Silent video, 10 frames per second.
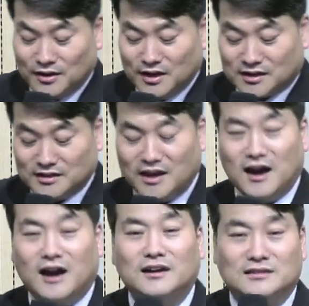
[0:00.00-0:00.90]

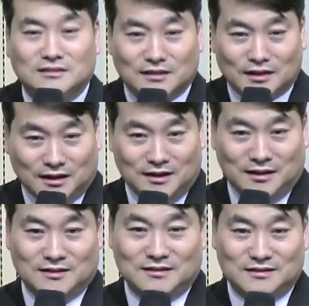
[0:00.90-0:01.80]
그래야 알아들으니까.
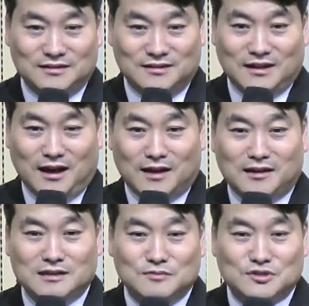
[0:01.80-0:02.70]

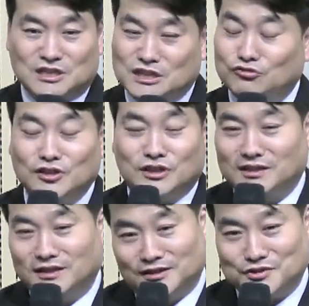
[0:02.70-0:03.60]
하나님은 기술이
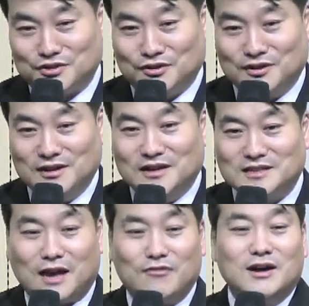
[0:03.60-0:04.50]
대단하셔요.
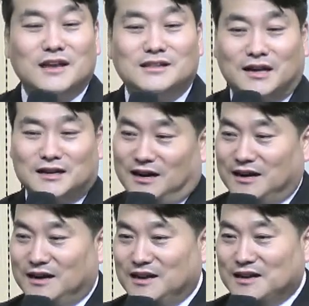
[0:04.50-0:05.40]
상황에 따라,
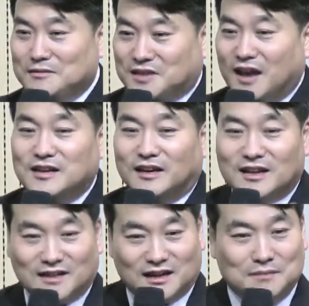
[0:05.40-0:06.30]
대상에
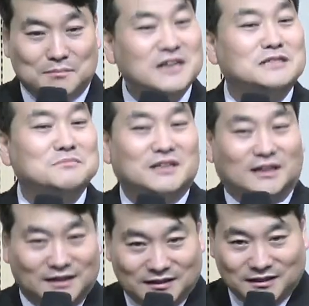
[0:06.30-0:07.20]
따라 말씀이 다
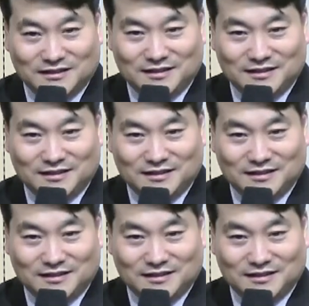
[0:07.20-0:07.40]
달라.